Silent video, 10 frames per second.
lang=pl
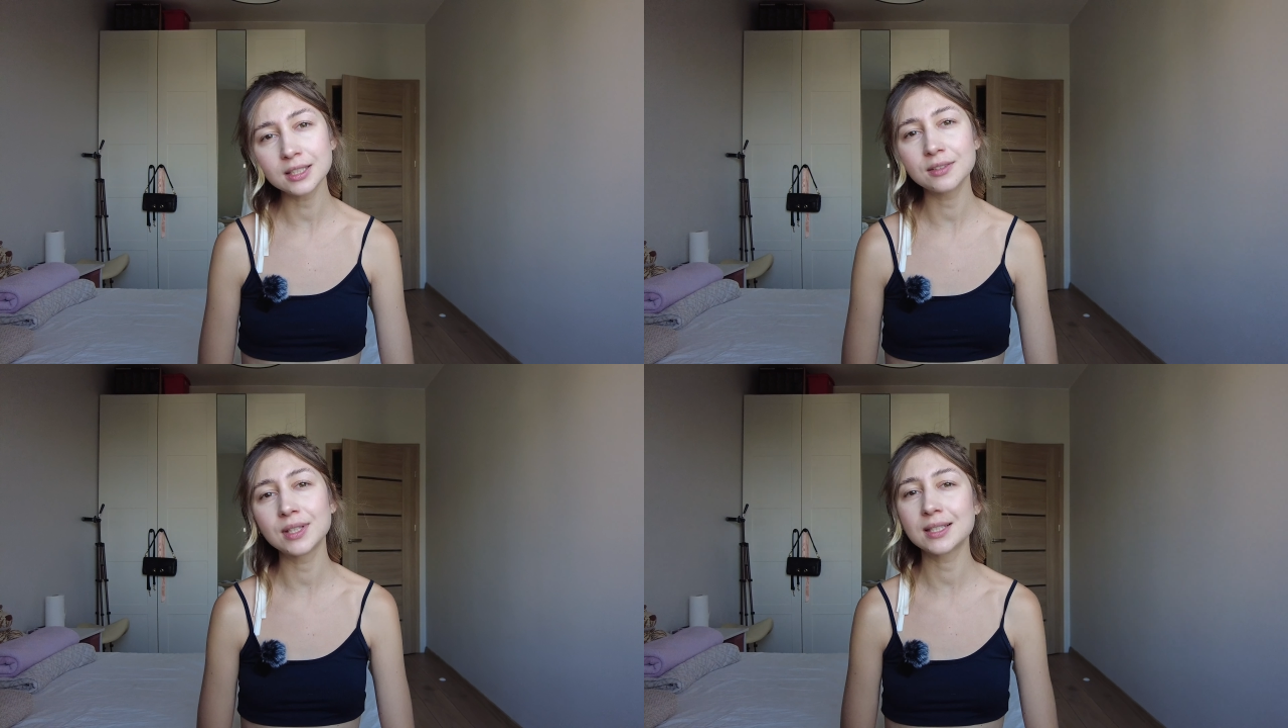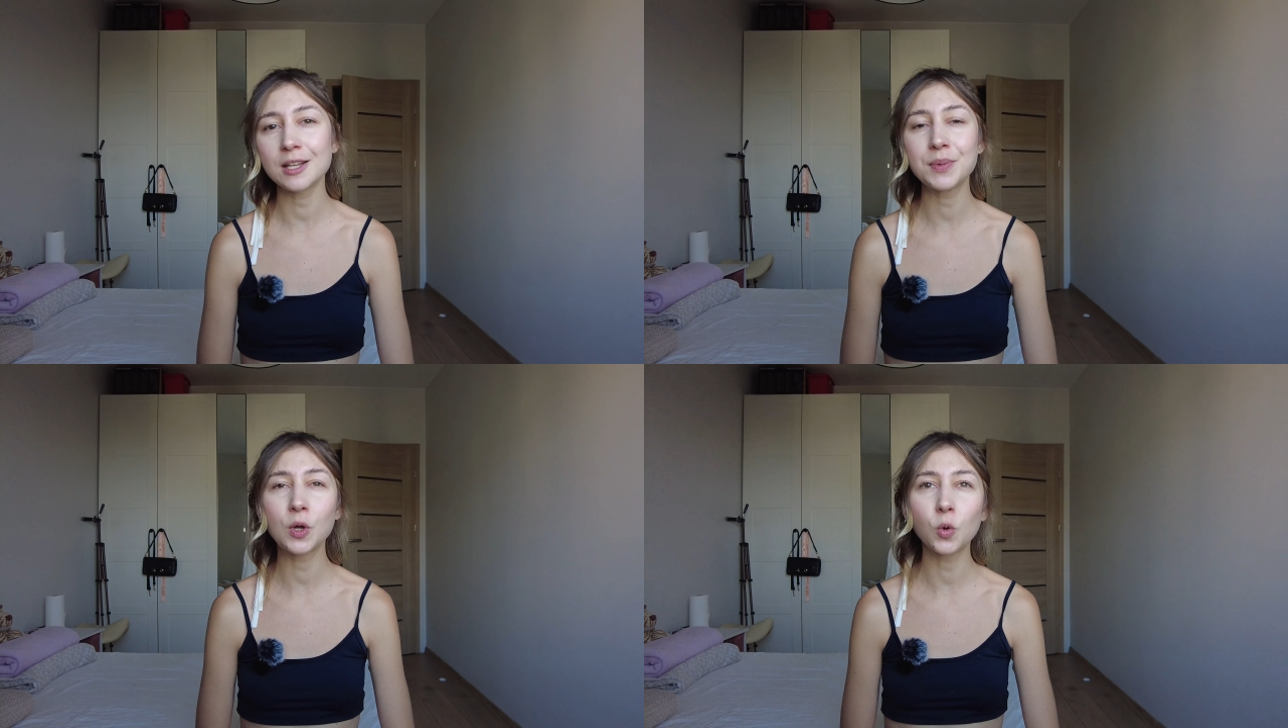więc
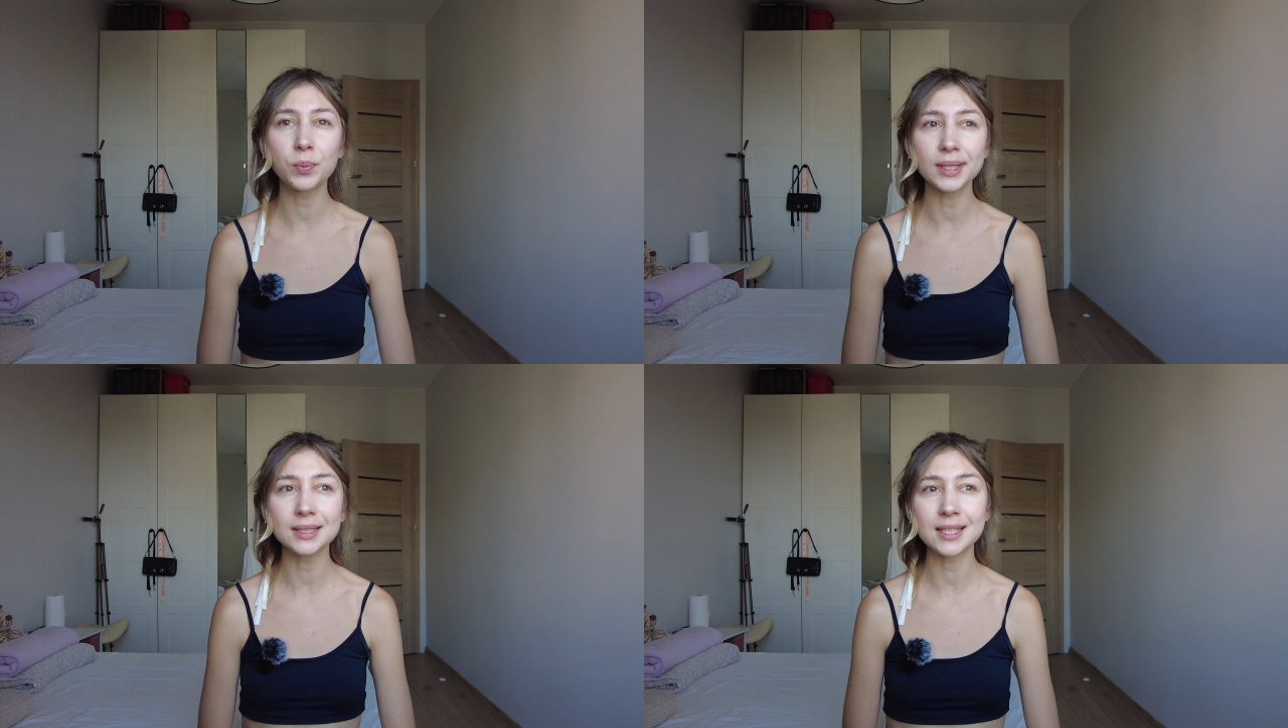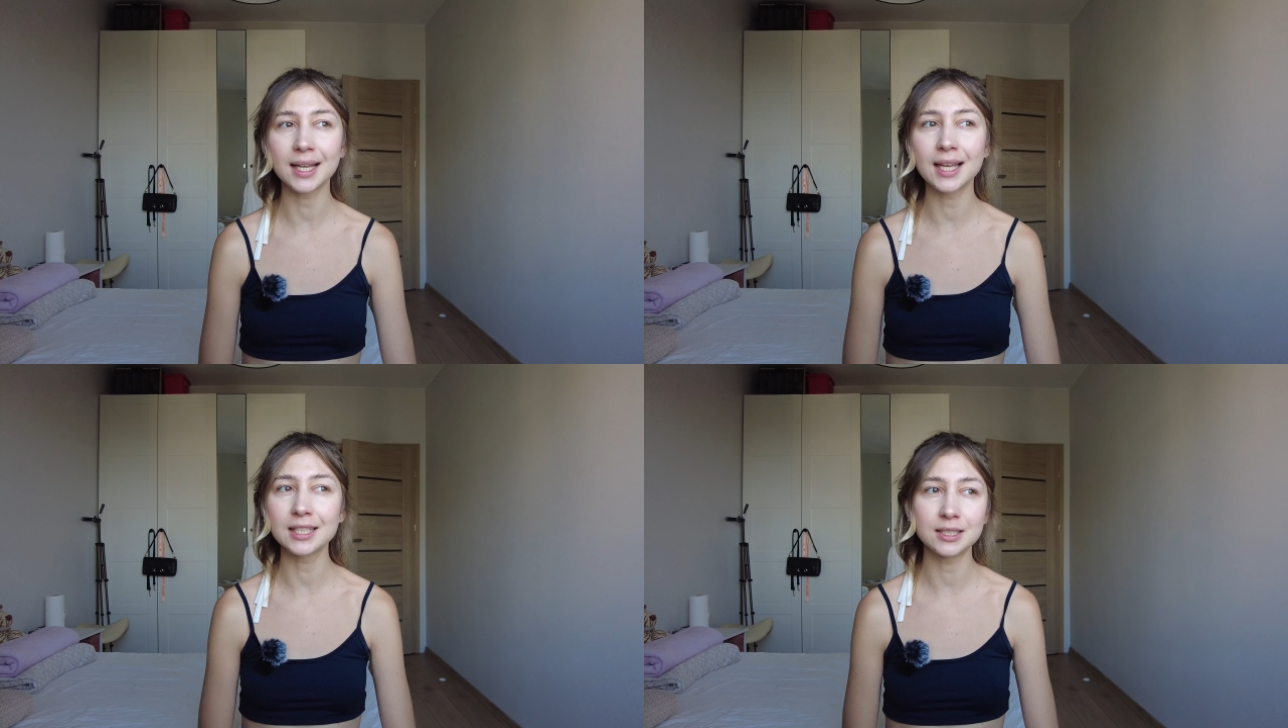lepiej kupić
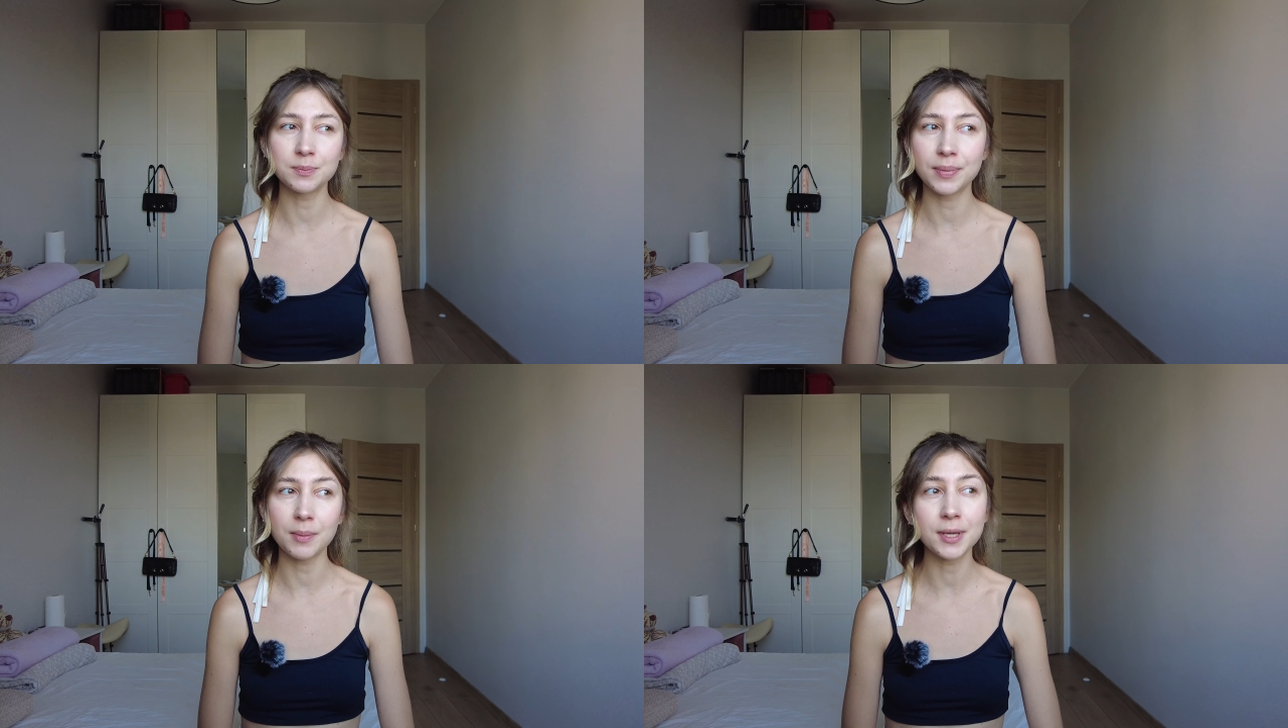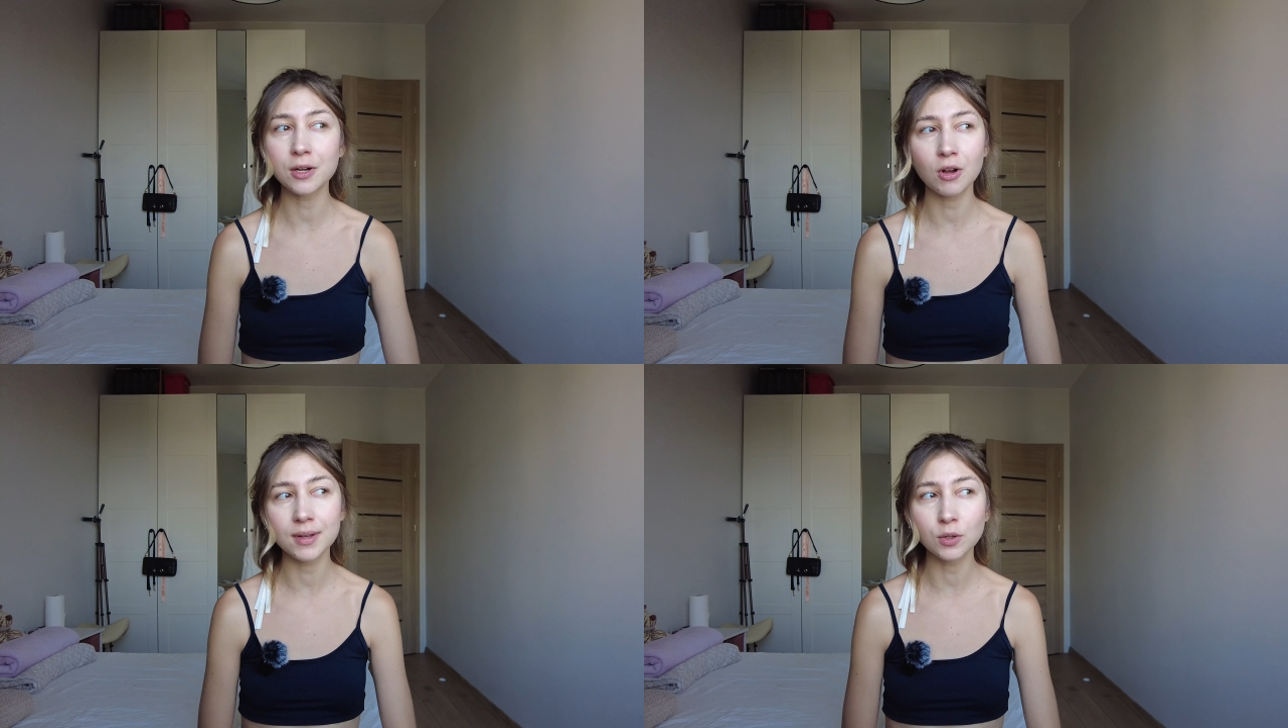jakieś
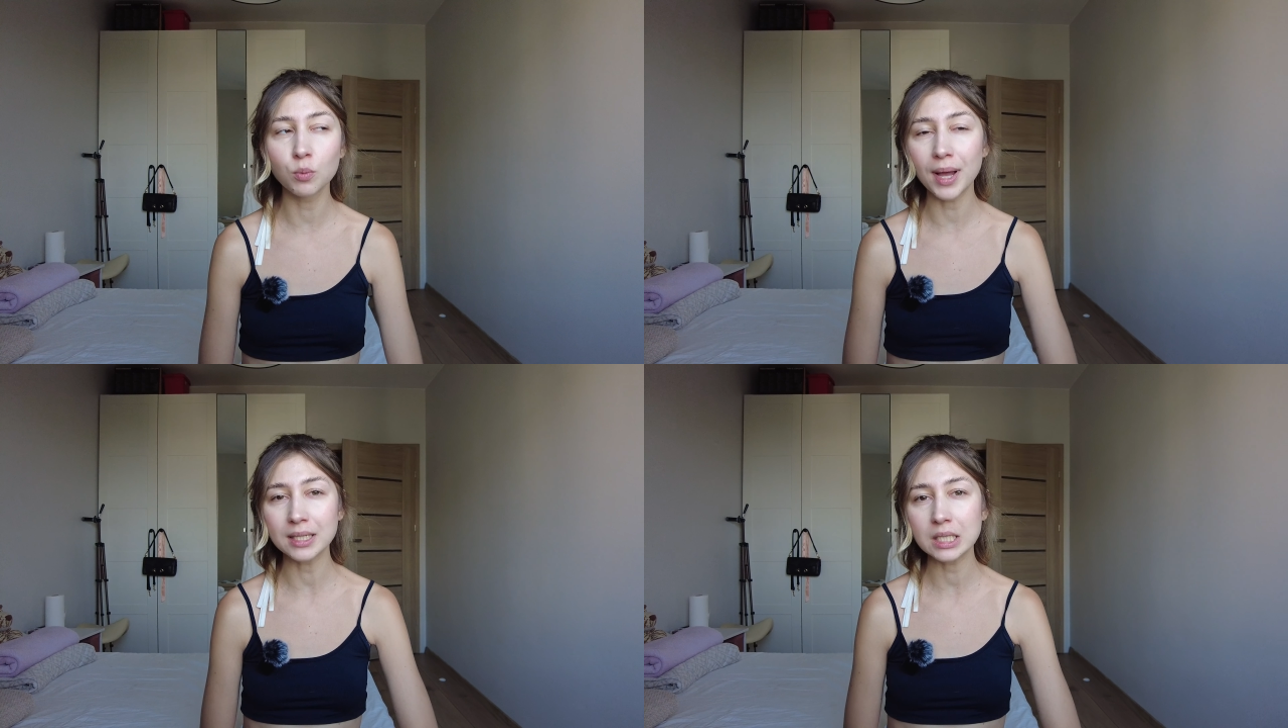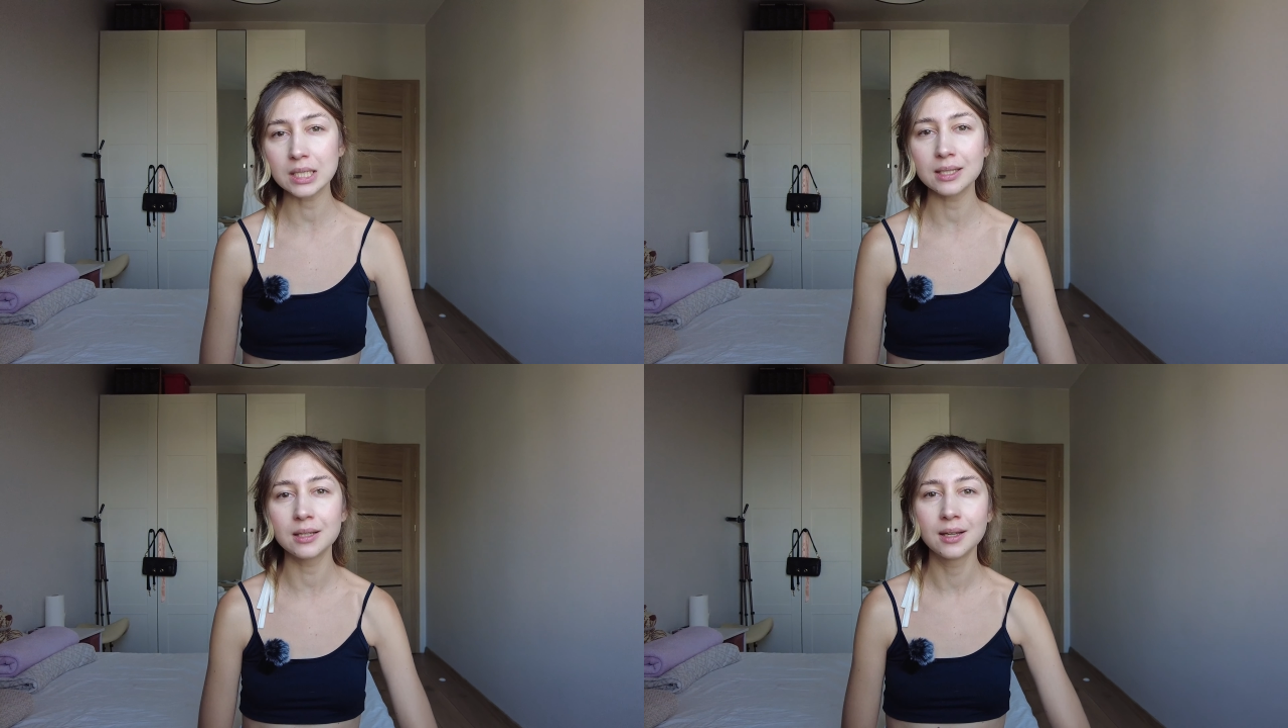papierowe
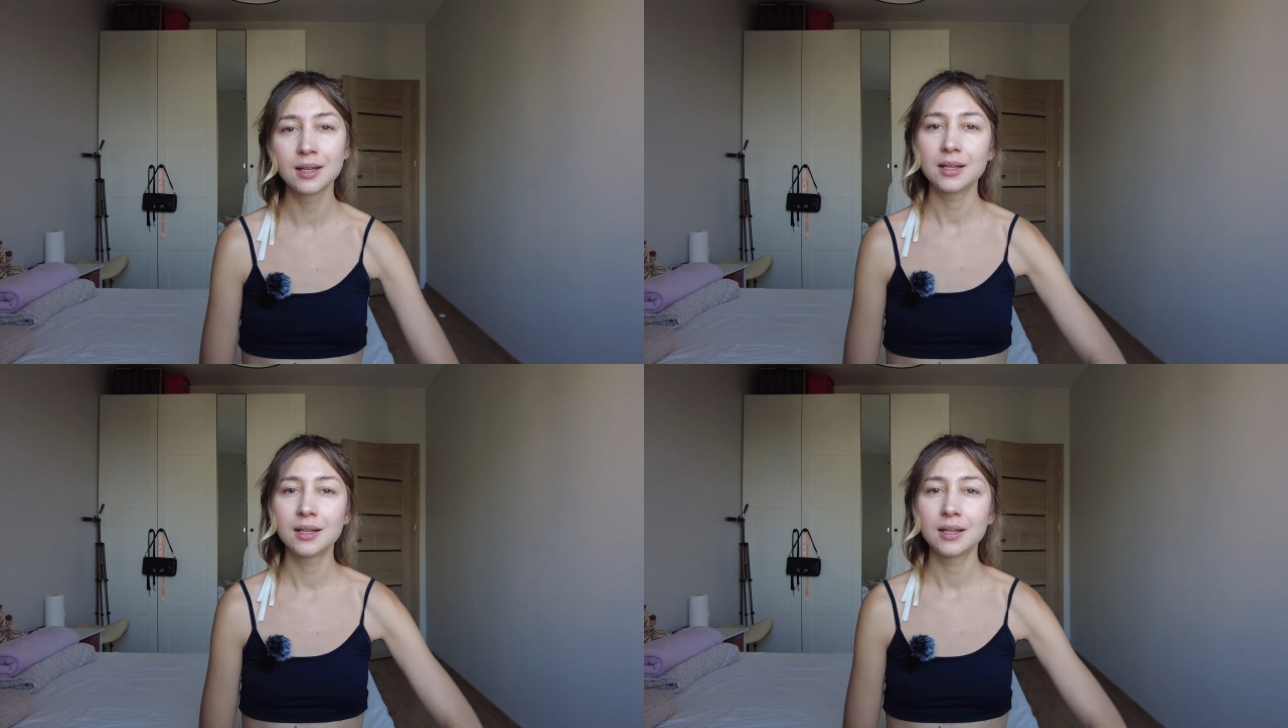kubeczki,